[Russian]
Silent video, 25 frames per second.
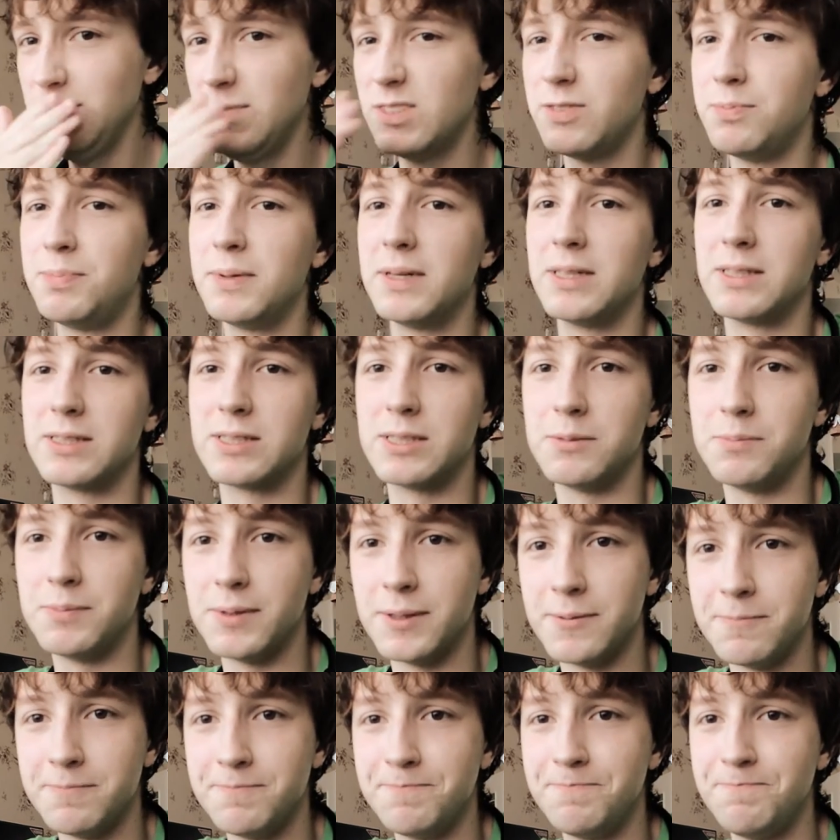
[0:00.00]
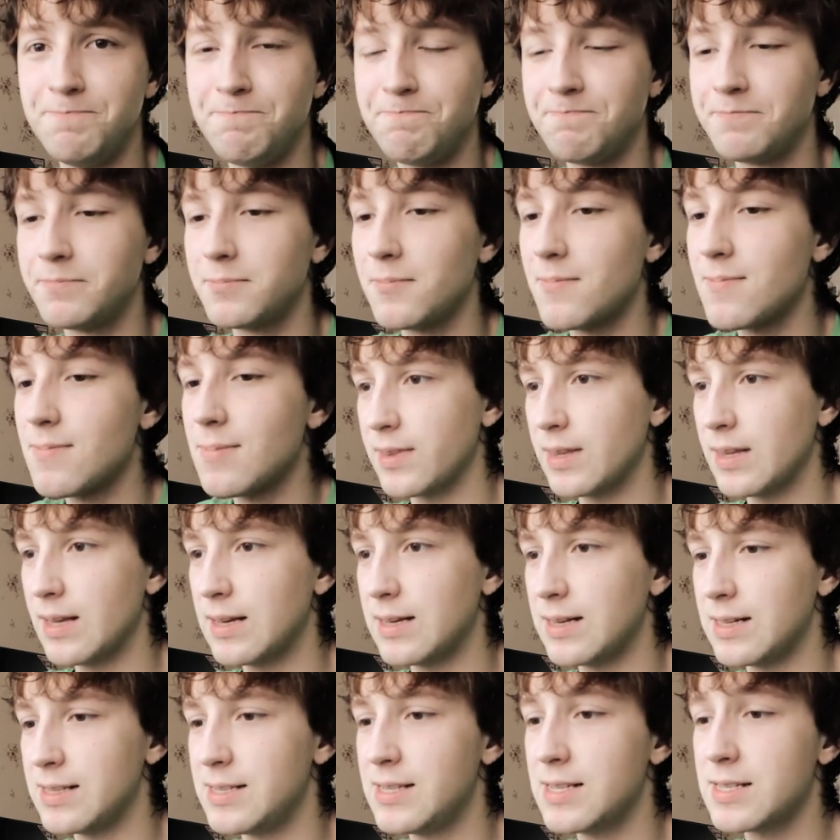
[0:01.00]
в принципе.
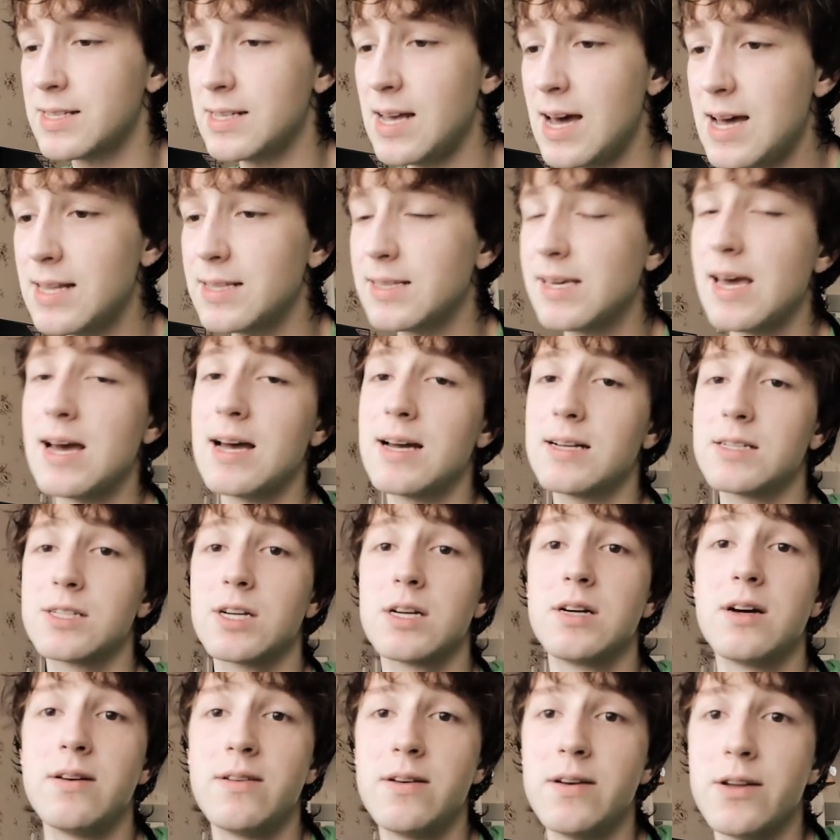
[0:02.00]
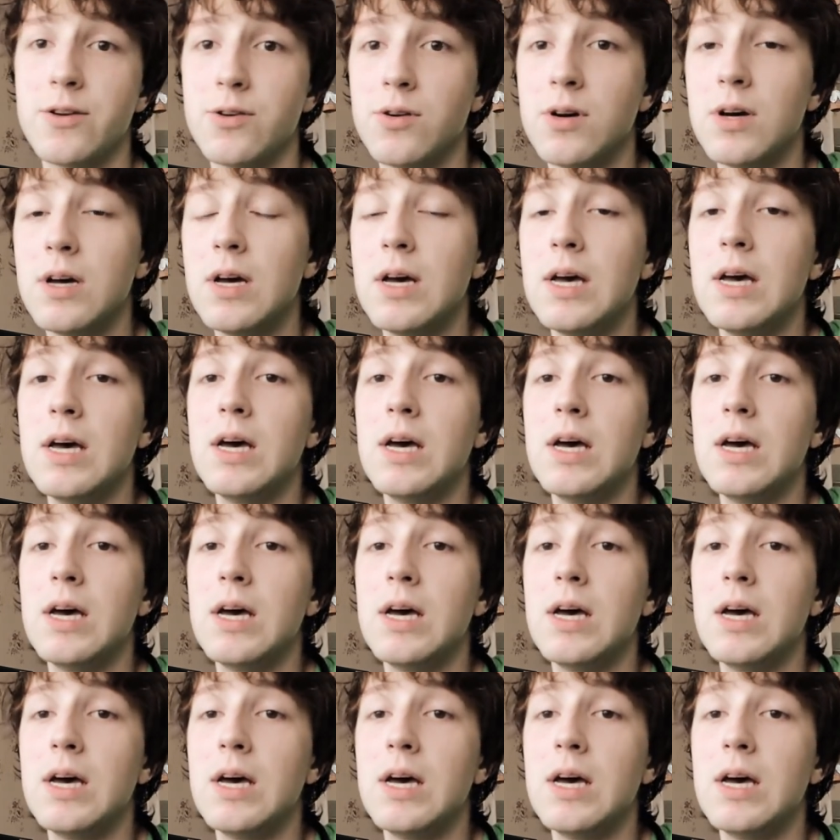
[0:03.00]
Дизайн, я же говорю,